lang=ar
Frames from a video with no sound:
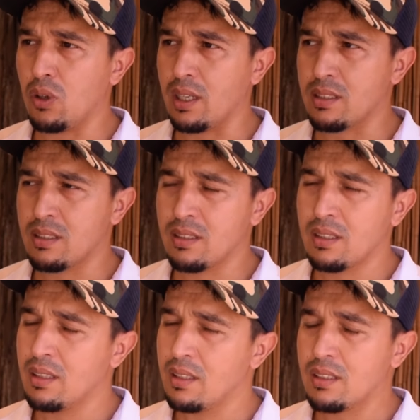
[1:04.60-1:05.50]
وقت
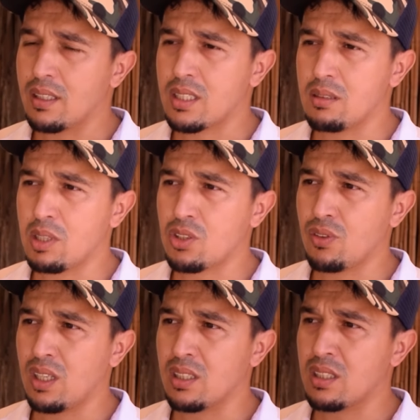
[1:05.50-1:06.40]
داكشي ما
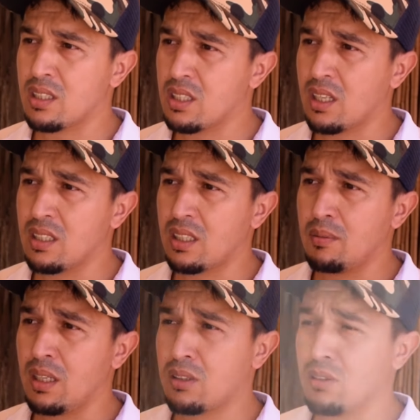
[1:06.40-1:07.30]
شفناش داكشي كان
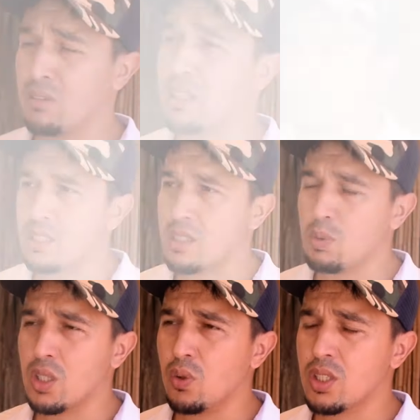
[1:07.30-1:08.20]
طماطور
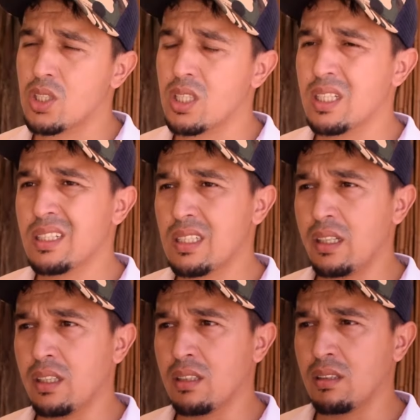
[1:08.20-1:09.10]
كنتمناو هادشي
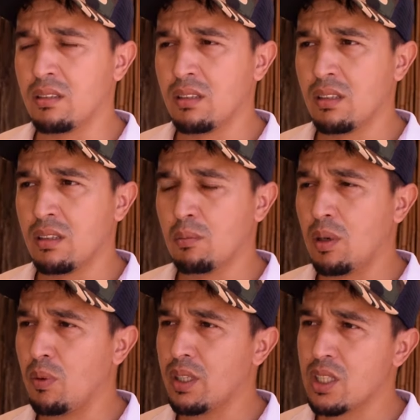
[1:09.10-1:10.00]
يتحيد ما
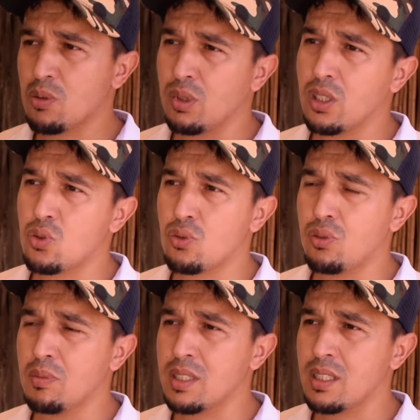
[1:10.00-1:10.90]
بقيناش بغينا نشوفو
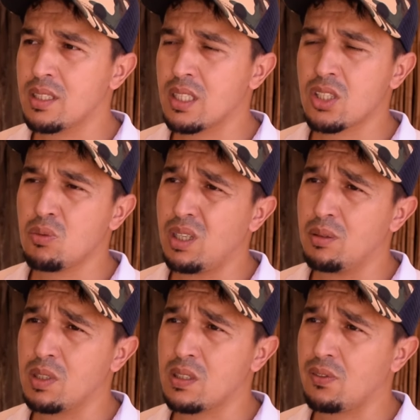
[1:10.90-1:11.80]
مازال حتى شي واحد
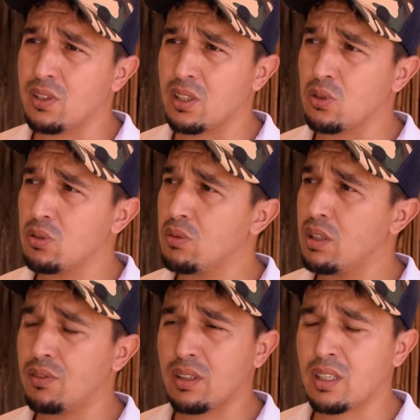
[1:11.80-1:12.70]
مازال في الكيطون ولا
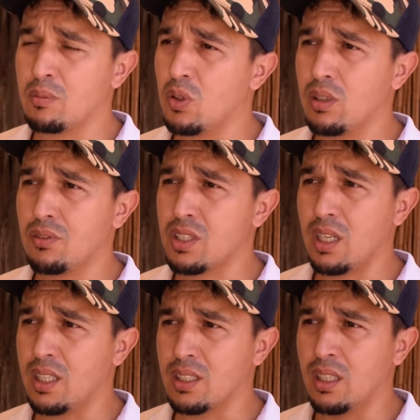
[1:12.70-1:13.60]
في الخيمه ولا في شي
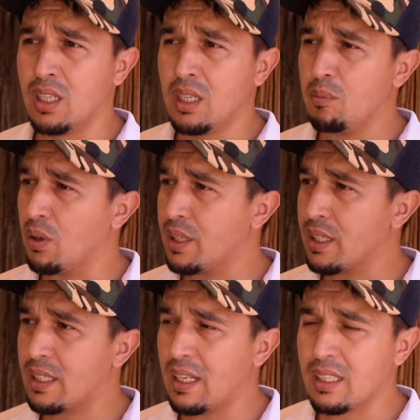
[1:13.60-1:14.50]
حاجه بغينا
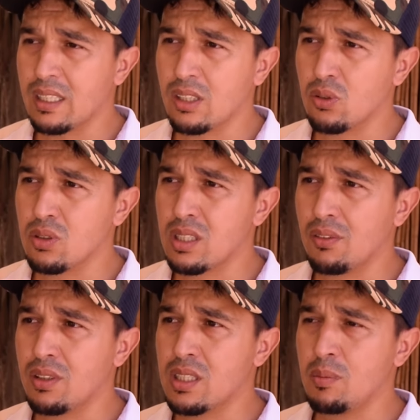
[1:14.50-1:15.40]
يتلع هاد الكيطون
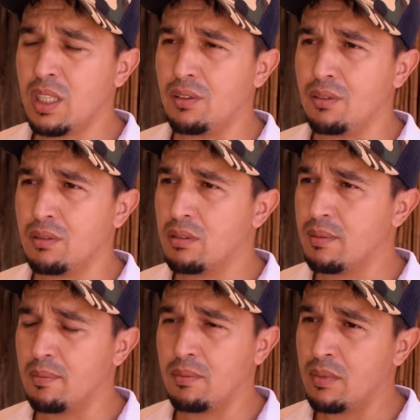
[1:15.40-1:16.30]
صافي يتمنع
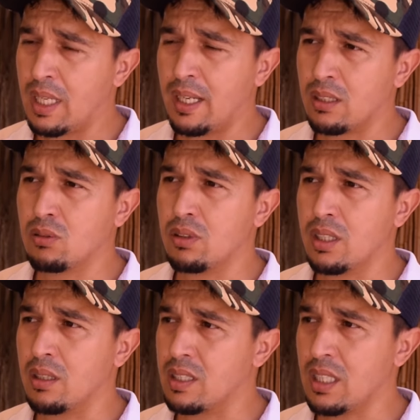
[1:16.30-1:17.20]
منعا كليا
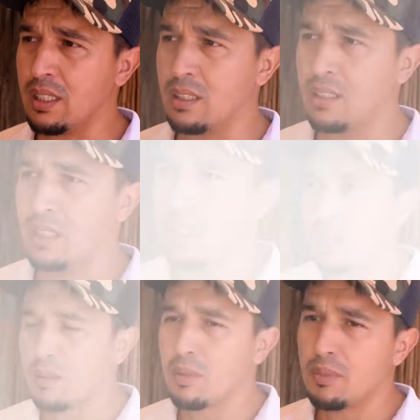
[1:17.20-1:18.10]
يعني يتحيد
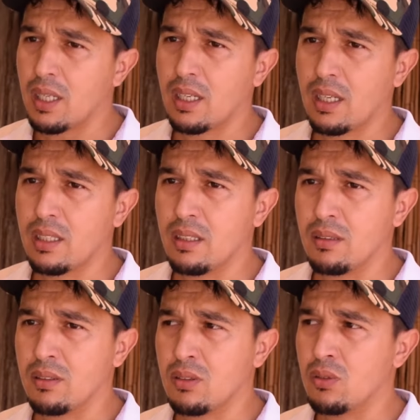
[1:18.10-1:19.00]
الخدمه باقا غدا
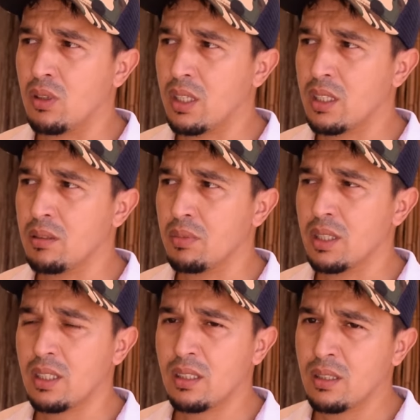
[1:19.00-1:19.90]
ولكن
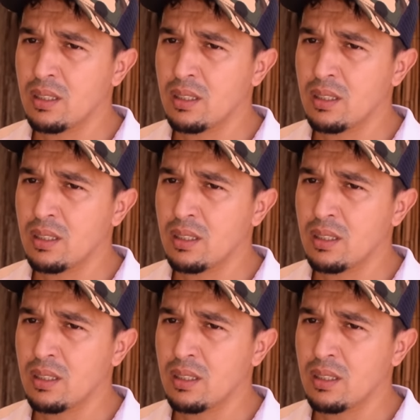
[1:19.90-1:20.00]
بغينا